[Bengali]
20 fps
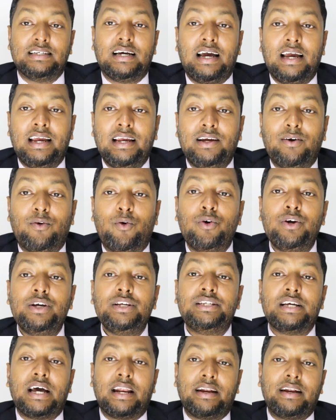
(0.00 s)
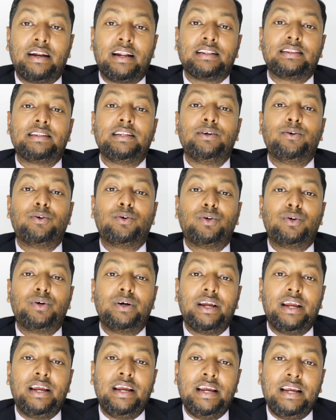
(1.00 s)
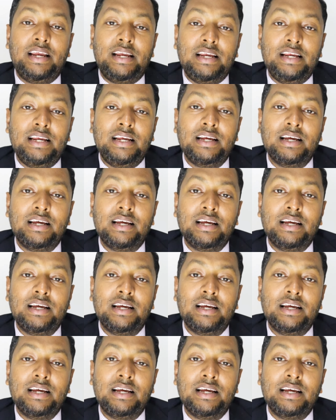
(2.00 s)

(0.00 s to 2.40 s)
যায় ওই জান্নাতেও এই